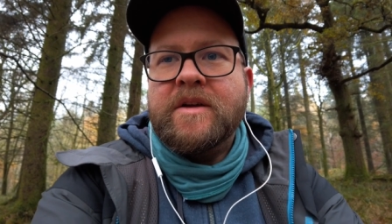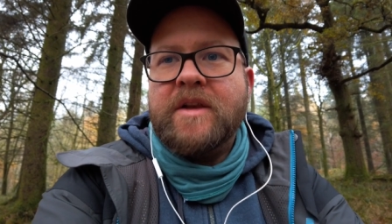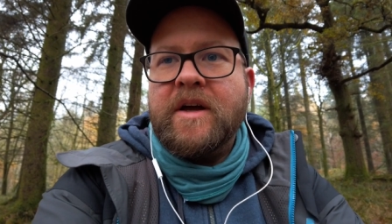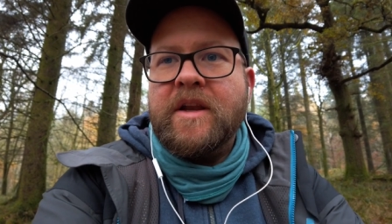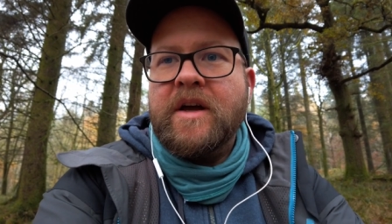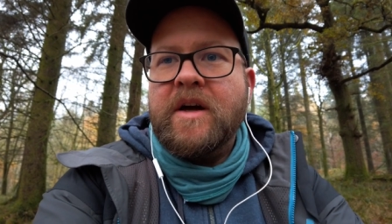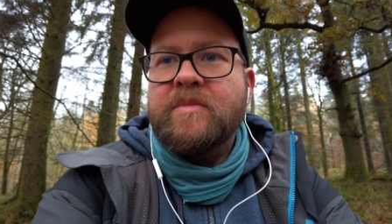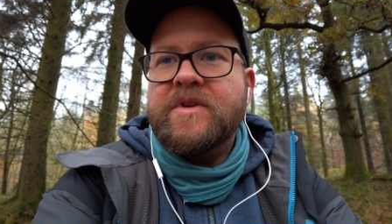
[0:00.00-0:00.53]

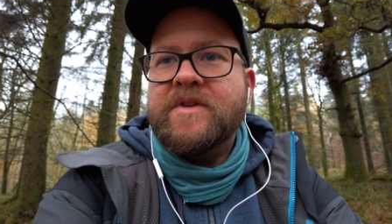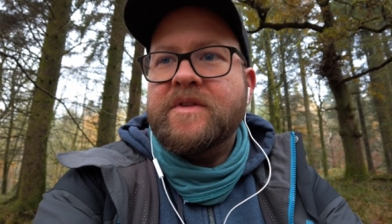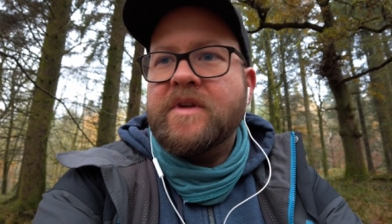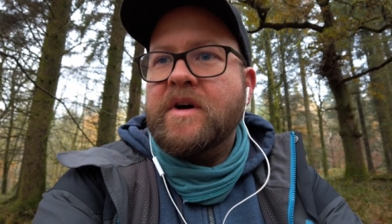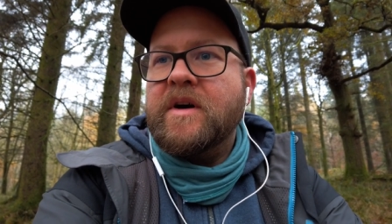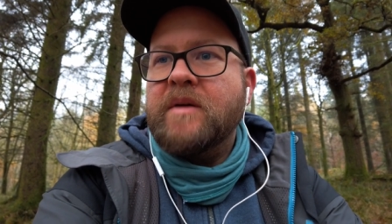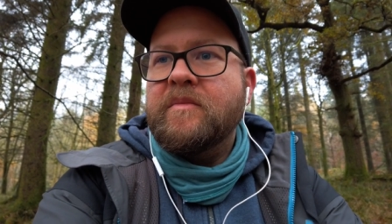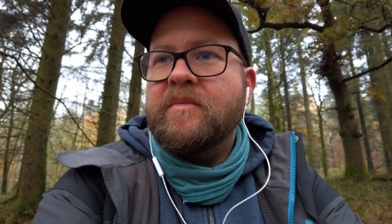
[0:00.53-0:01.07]
Gerade habe ich
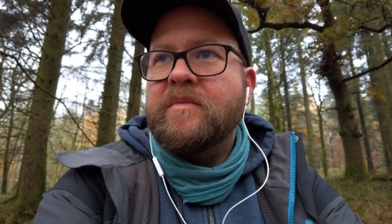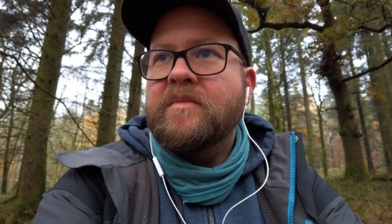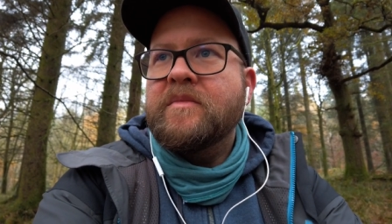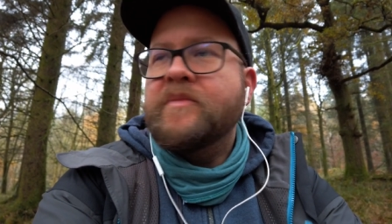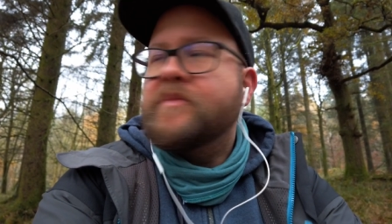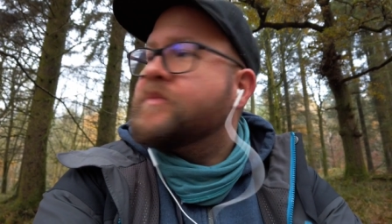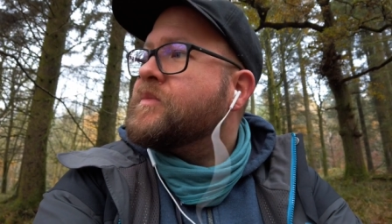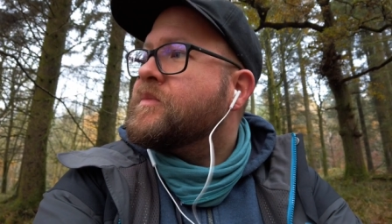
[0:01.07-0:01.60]
ähm,
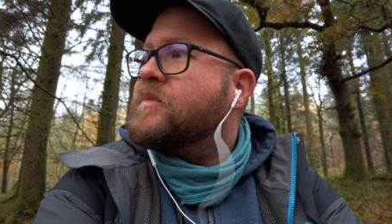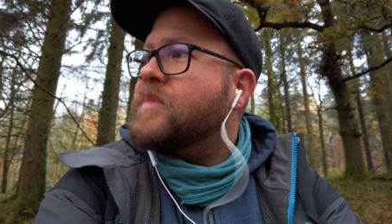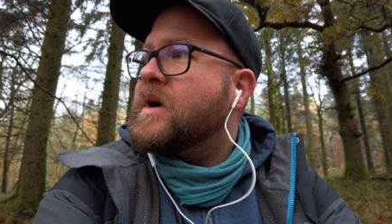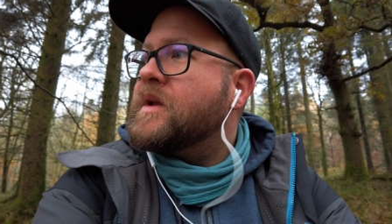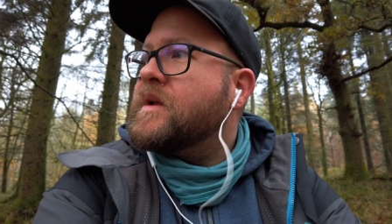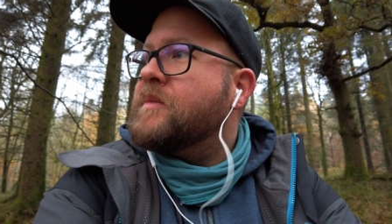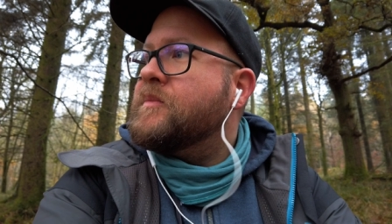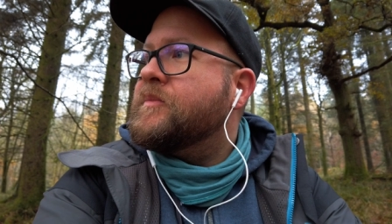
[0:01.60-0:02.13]

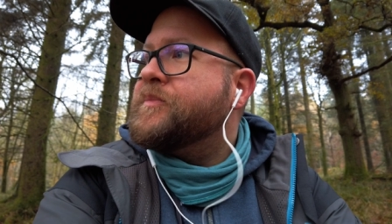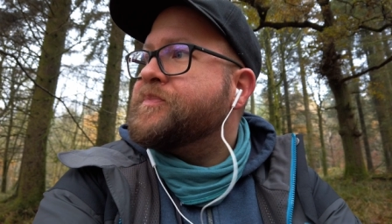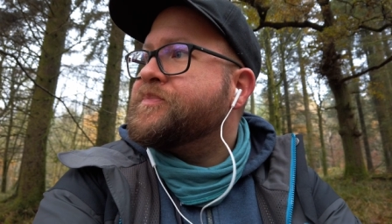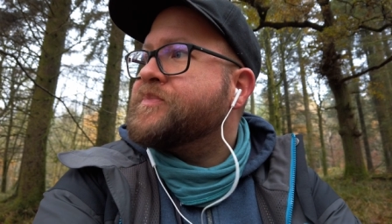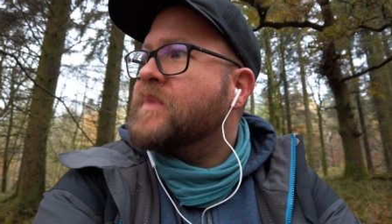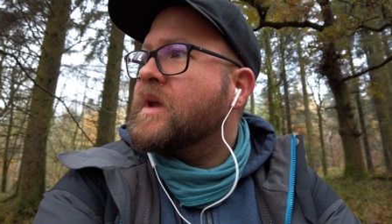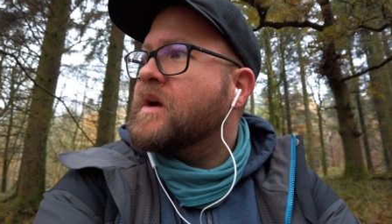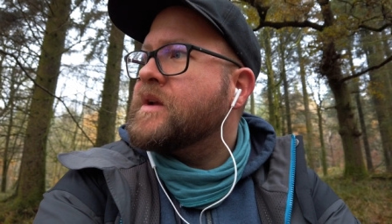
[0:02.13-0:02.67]
bei dem,
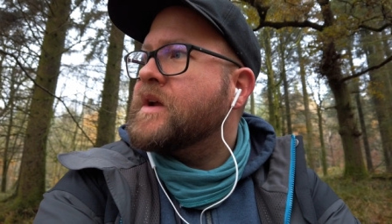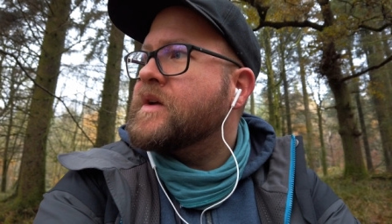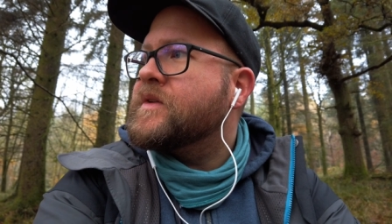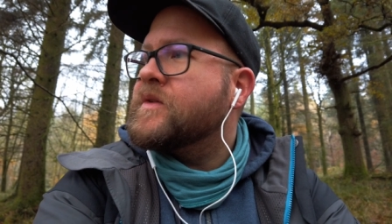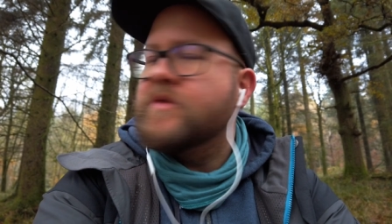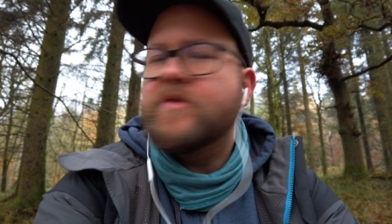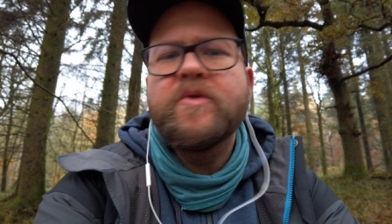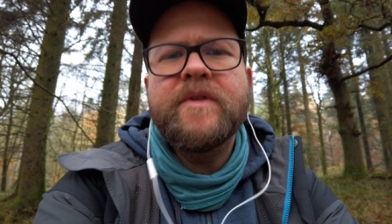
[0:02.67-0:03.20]
da
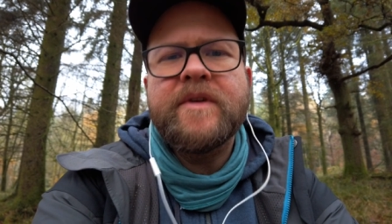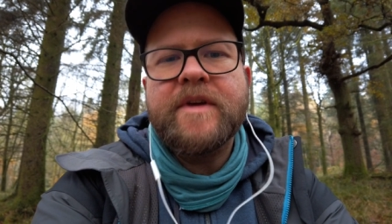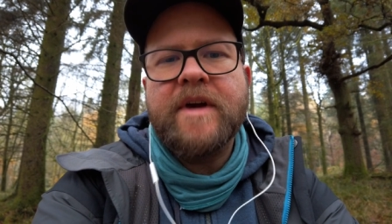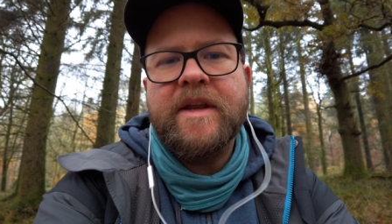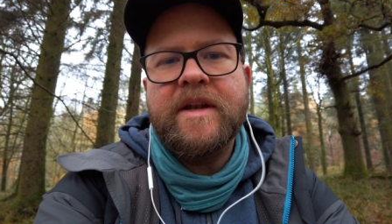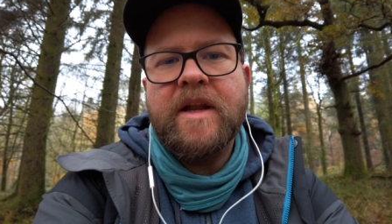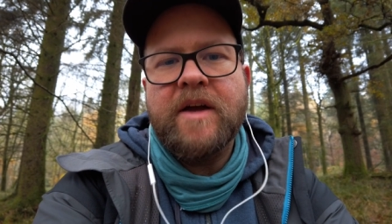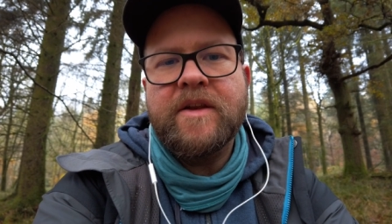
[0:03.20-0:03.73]
ist so ein
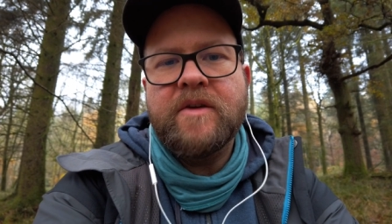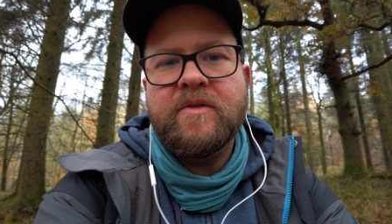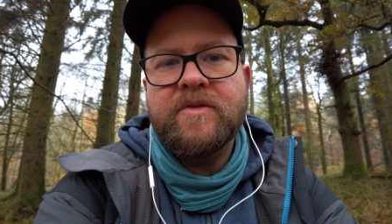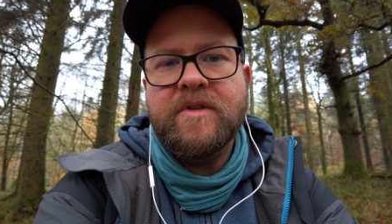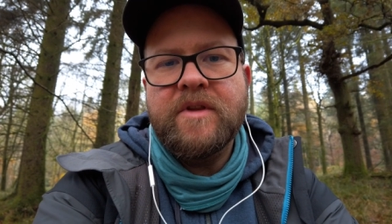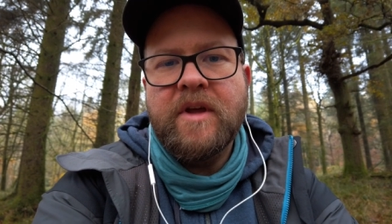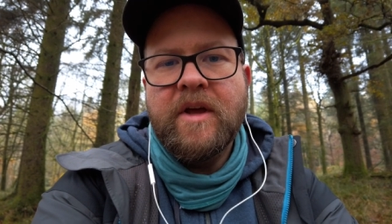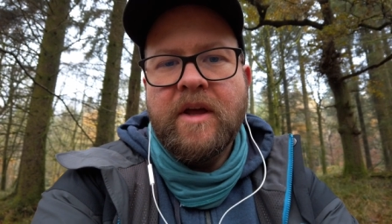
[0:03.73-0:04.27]
Süßigkeitenladen
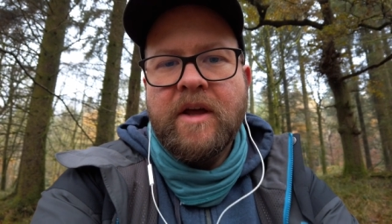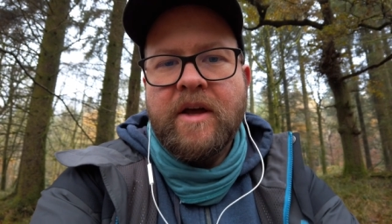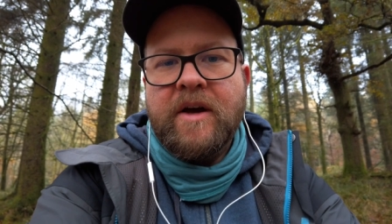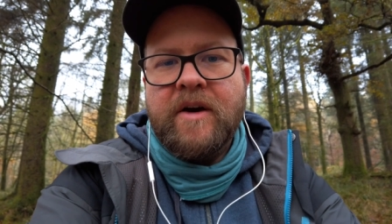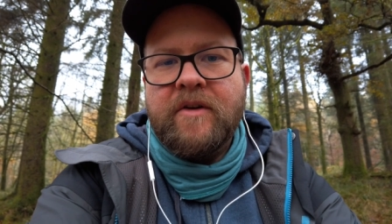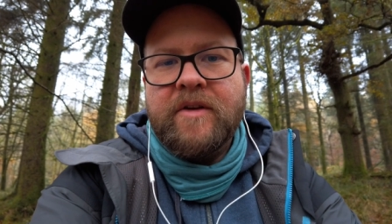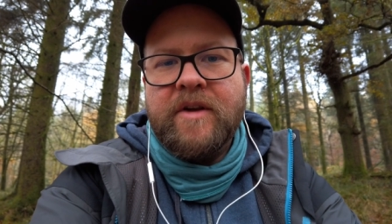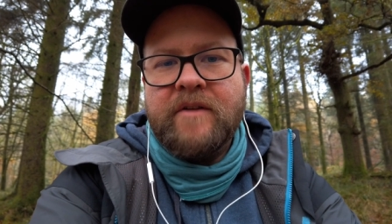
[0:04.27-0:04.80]
unten
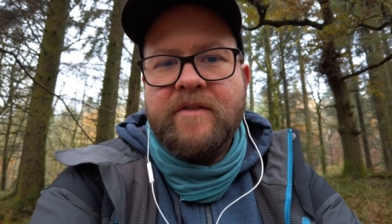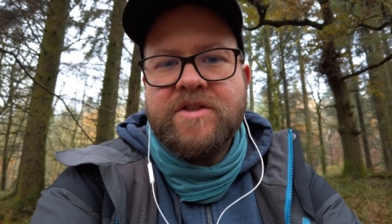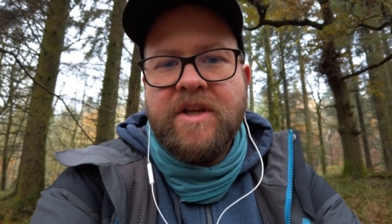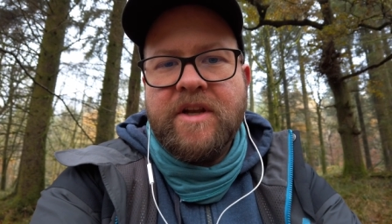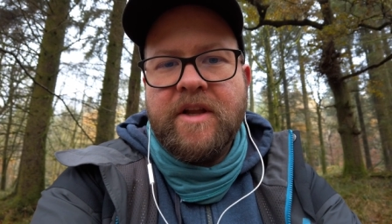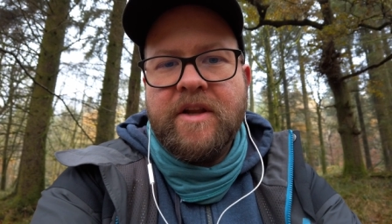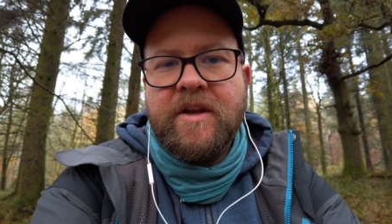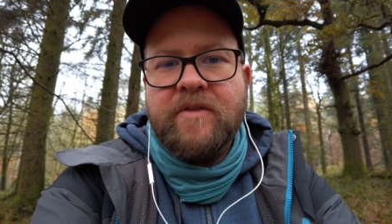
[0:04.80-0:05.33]
und da
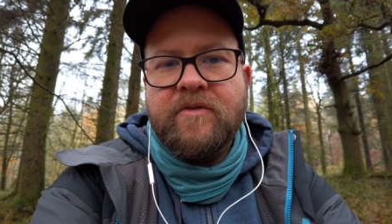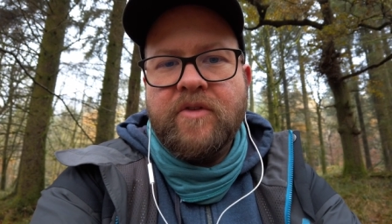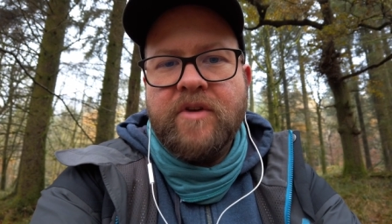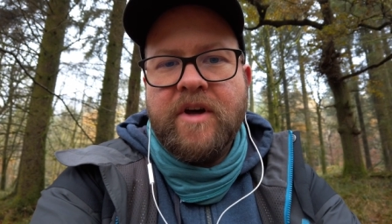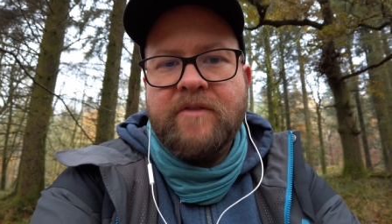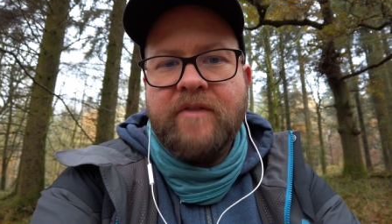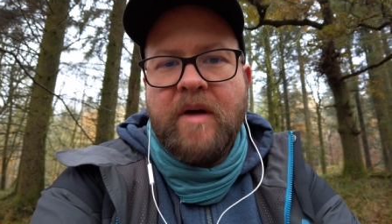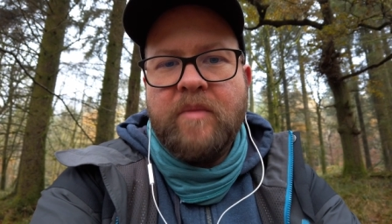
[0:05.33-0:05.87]
stand einer davor
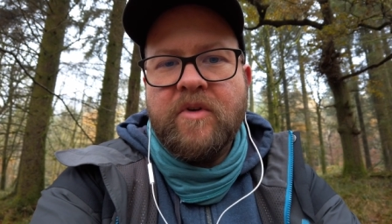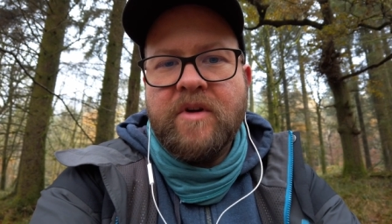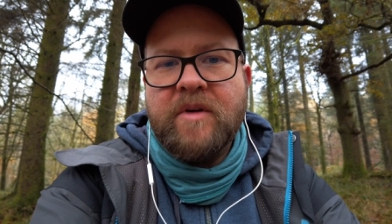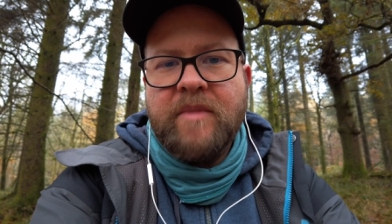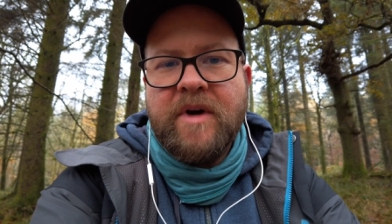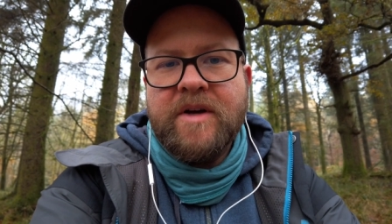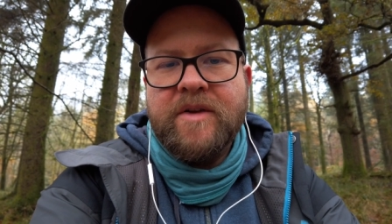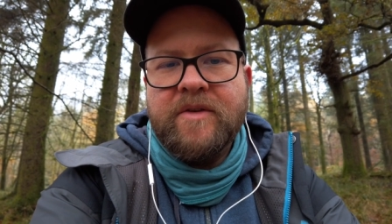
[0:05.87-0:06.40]
und hat Werbung
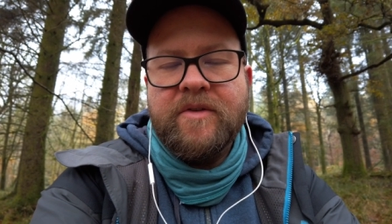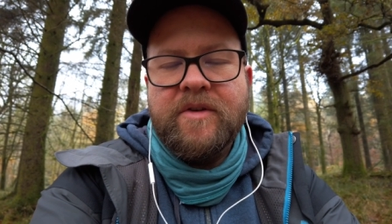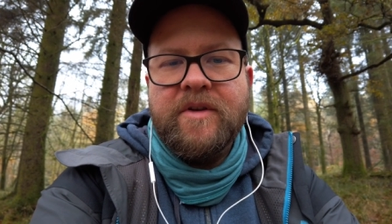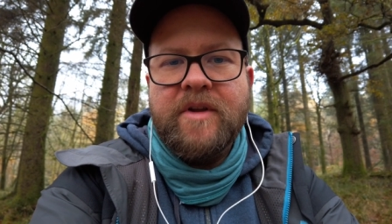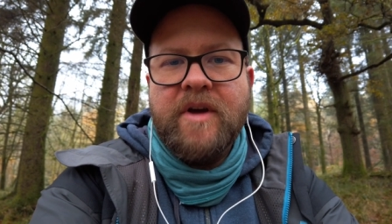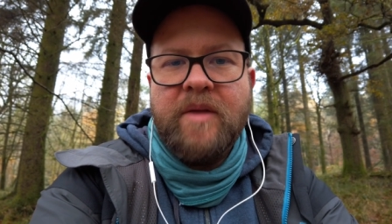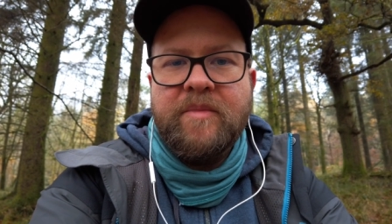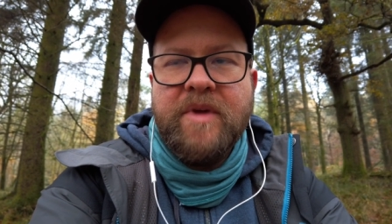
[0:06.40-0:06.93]
gemacht
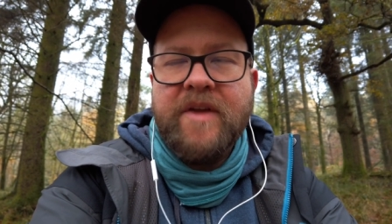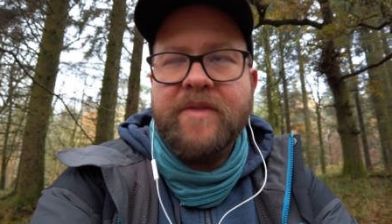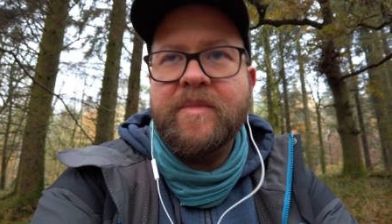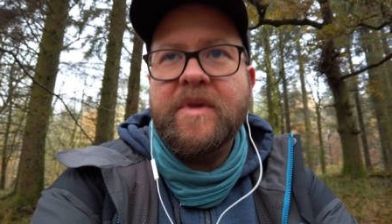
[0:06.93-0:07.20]
und hat mich